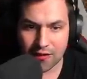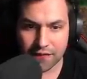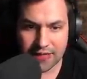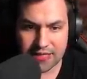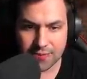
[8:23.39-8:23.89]

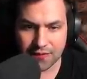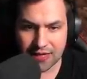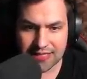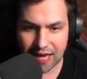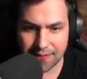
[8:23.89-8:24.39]
Więc my
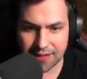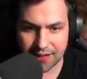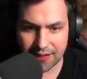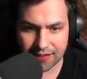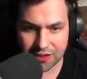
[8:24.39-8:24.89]
wracamy
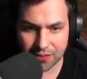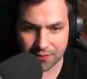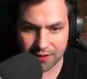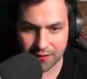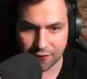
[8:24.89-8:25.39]
na naszą
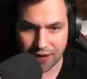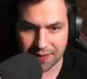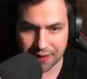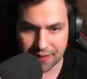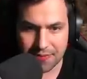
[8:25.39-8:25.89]
e,
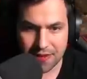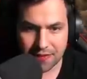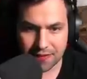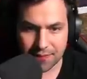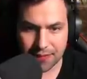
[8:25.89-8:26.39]
farmę
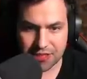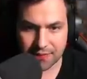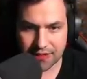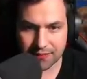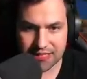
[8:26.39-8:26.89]
i
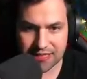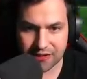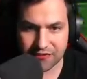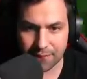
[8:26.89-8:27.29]
będziemy je chyba stawić.